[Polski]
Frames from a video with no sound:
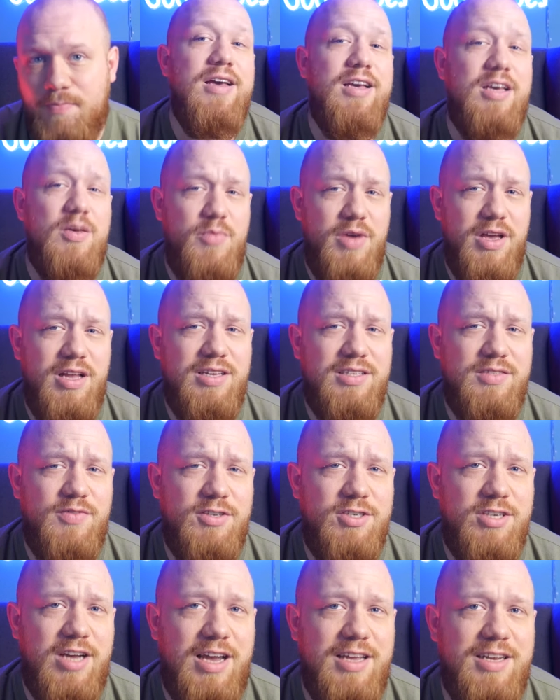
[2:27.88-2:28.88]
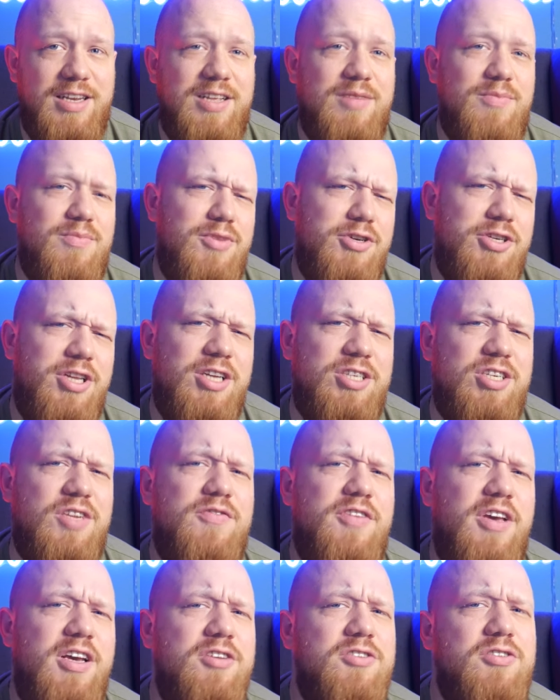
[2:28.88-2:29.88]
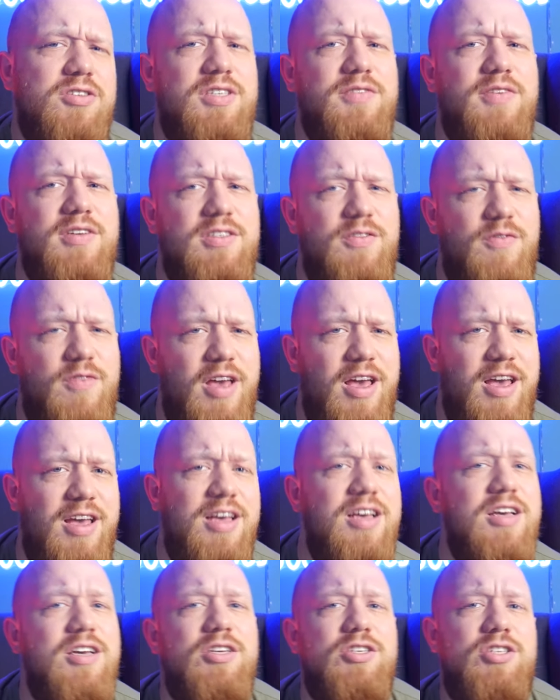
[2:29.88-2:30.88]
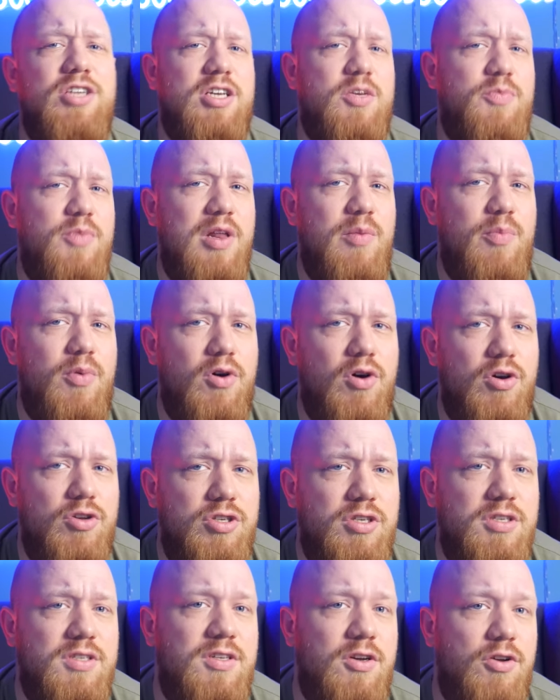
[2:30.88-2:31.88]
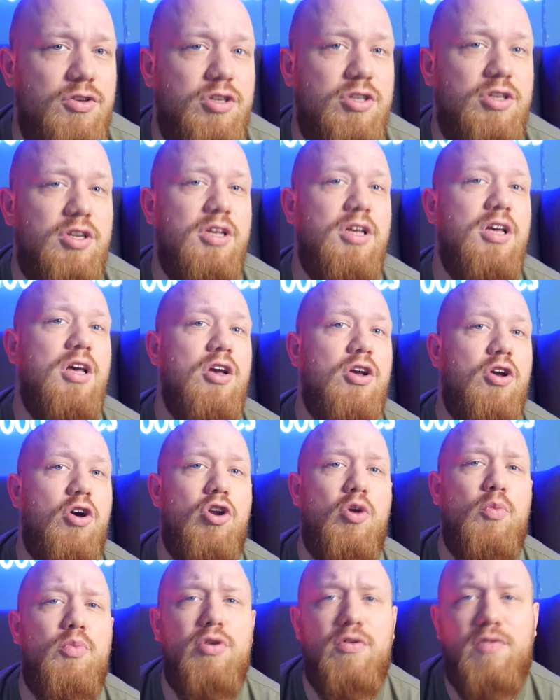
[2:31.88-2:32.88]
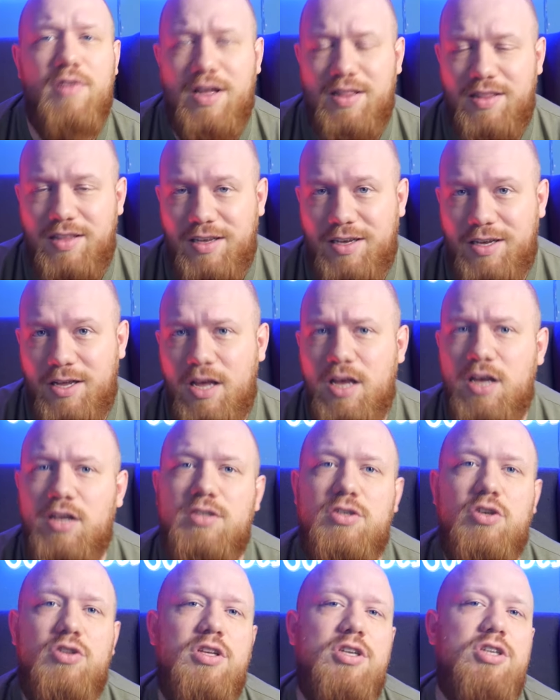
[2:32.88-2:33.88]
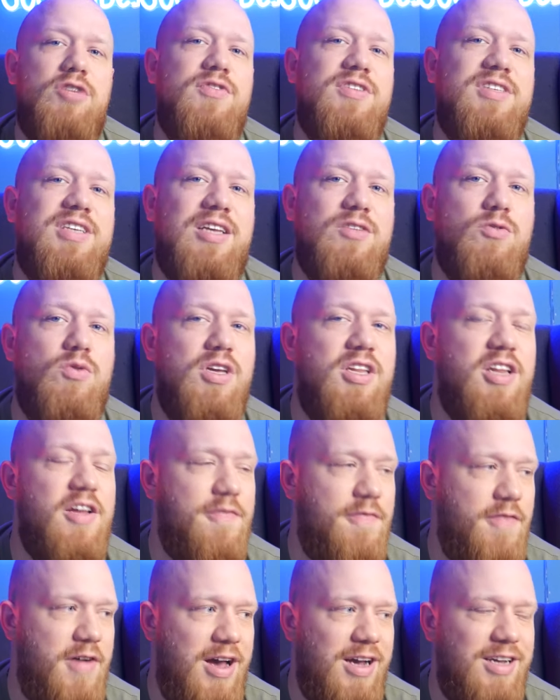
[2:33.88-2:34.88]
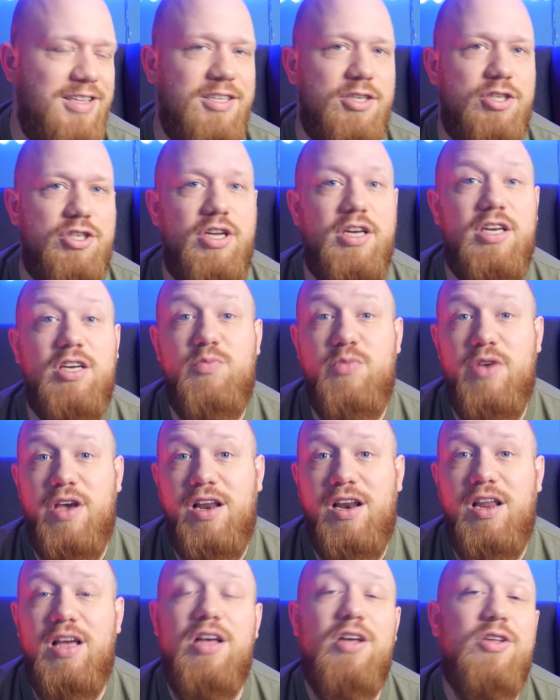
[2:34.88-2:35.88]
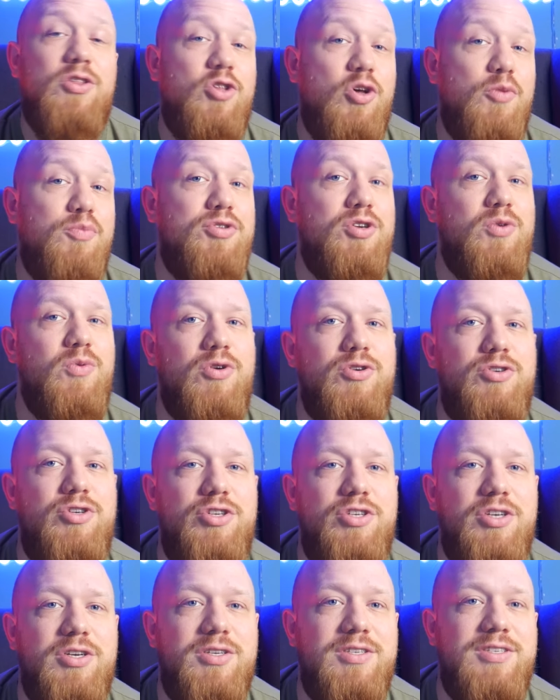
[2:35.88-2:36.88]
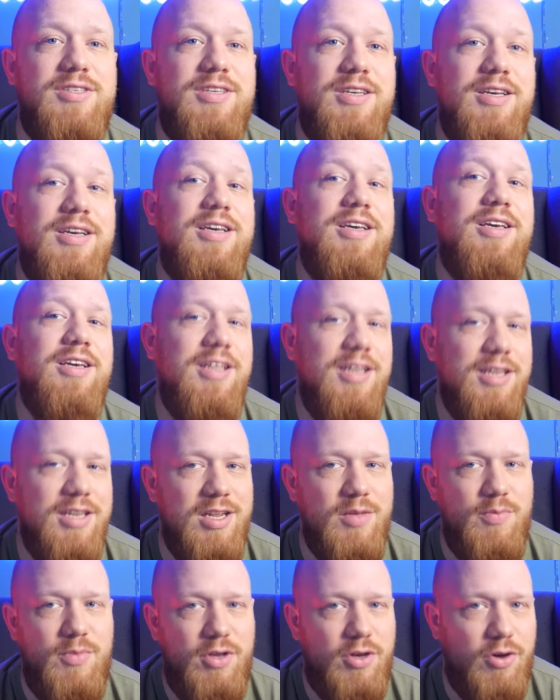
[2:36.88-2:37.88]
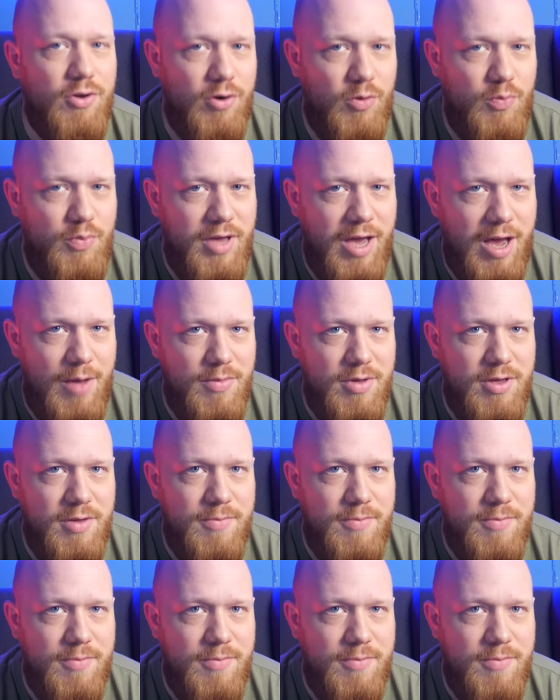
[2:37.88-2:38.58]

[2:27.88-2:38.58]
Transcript: Chmiel zwyczajny. Myślę, że większość z Was wie, że chmiel pochodzi z rodziny konopiowatych, co też wskazuje na fakt, że chmiel dobrze łączy się z innymi konopiami.